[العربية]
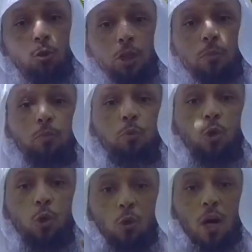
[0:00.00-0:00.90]
يحب
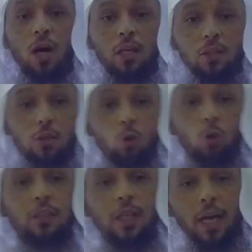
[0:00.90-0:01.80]
هو ان
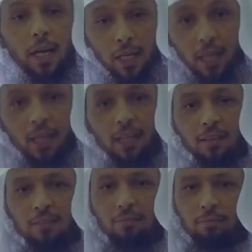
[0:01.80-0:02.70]
يؤتى اليه
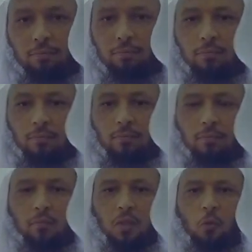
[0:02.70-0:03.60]

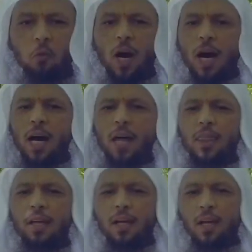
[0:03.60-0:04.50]

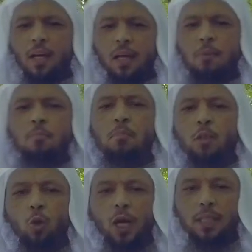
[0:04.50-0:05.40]
وهذا
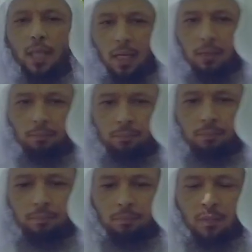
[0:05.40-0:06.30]
قمه العدل
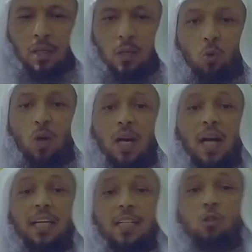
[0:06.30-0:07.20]

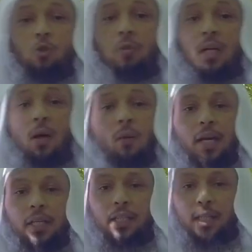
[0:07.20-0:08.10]
وقاعده من
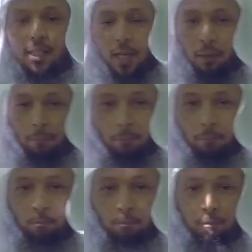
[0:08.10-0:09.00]
قواعد الاسلام
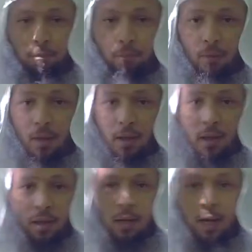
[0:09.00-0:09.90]

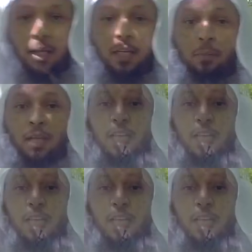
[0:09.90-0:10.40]
ان من